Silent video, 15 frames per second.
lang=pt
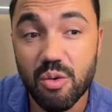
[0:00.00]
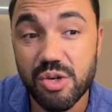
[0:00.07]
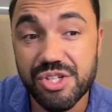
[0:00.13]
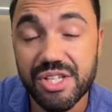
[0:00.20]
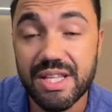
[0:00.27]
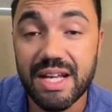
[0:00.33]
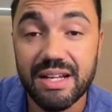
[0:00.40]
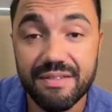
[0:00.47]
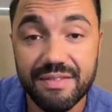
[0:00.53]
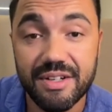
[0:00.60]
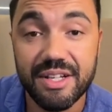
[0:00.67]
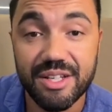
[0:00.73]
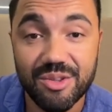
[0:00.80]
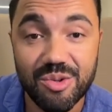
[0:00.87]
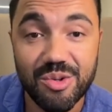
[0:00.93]
hoje está
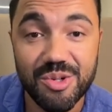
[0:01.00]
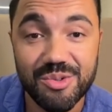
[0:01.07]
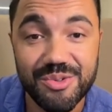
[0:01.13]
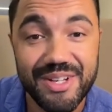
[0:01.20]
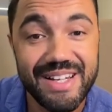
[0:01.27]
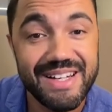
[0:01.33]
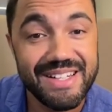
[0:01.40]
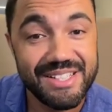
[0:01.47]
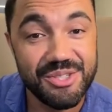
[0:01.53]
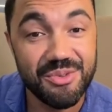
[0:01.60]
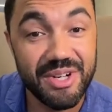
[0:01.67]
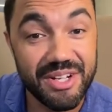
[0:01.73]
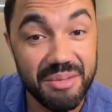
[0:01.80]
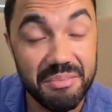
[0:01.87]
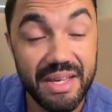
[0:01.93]
levando em torno
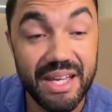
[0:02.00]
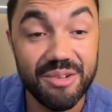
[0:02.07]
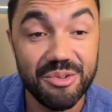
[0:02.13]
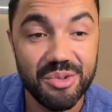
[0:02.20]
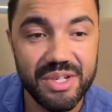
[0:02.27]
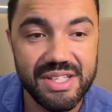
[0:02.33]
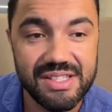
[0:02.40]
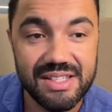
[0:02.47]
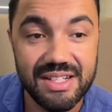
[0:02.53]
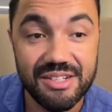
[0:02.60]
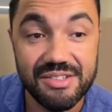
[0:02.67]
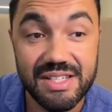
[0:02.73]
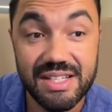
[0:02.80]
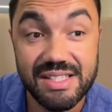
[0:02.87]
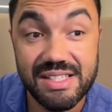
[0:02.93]
de um ano e meio, dois anos.